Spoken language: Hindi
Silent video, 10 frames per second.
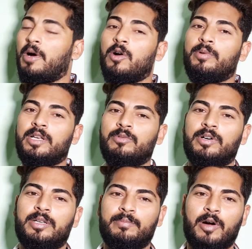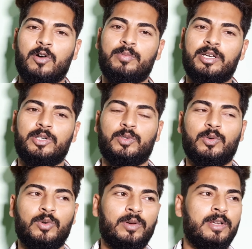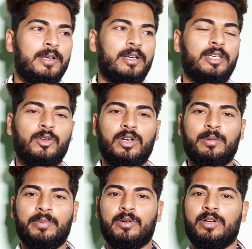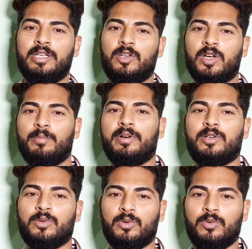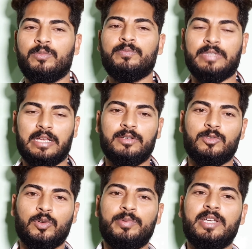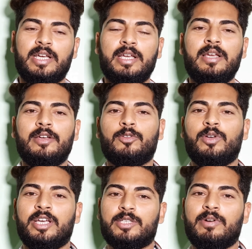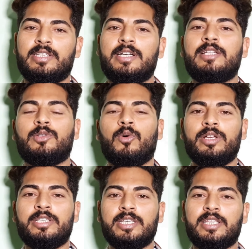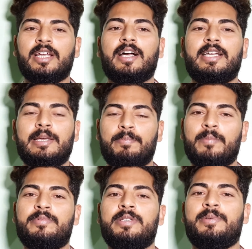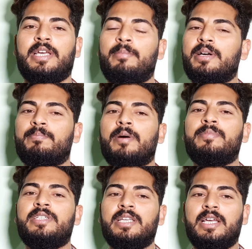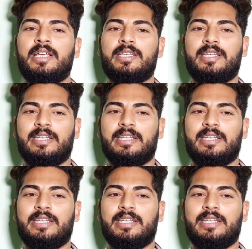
बाहुबली वन बाहुबली टू हीरो नंबर वन हीरो नंबर टू जो भी है तो एक्स वाई जेड तो इसी तरह का ये पबजी भी है बट पबजी ने